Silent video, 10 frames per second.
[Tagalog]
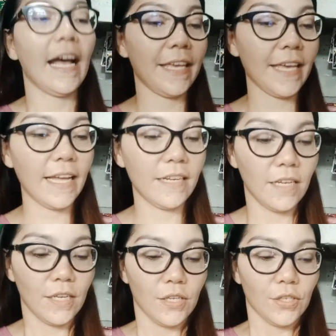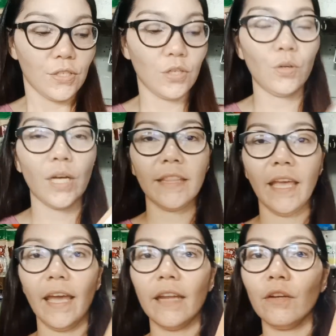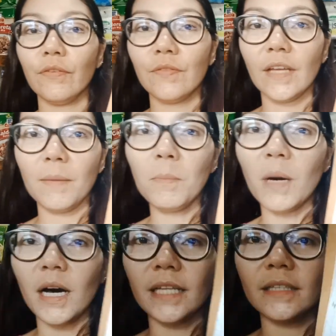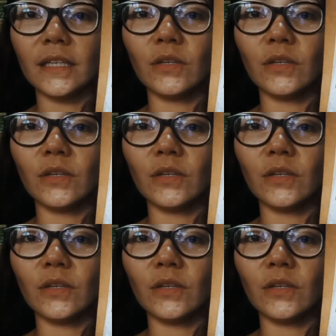Ayan. So, at the end of the month,